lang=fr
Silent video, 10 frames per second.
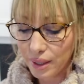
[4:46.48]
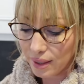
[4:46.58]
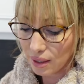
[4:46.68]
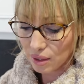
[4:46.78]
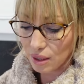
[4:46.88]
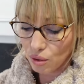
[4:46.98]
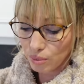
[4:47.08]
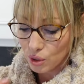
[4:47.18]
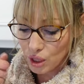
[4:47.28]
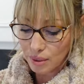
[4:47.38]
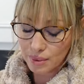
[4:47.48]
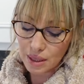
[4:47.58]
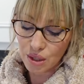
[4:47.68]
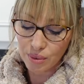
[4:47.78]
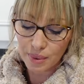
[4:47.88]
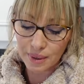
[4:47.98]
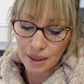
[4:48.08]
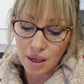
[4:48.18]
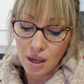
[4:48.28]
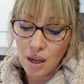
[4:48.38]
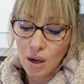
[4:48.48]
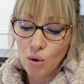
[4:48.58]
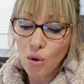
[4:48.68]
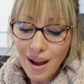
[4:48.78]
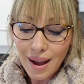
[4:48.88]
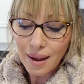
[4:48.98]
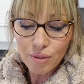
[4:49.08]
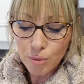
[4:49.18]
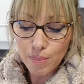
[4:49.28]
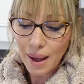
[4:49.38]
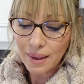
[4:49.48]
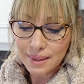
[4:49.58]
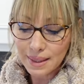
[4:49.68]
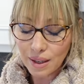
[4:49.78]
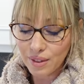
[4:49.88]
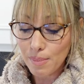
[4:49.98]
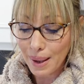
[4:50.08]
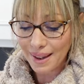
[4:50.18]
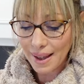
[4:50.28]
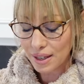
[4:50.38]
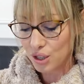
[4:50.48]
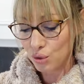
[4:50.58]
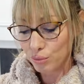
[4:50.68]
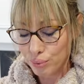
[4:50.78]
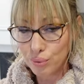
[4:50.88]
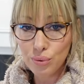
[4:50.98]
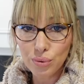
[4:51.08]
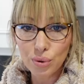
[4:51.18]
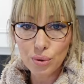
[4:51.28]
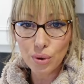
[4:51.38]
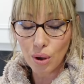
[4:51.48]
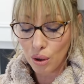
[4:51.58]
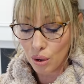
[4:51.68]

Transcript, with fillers: il était là en train de me manger comme ça. Je fais... Le A veut pas dire, n'est pas gage non plus de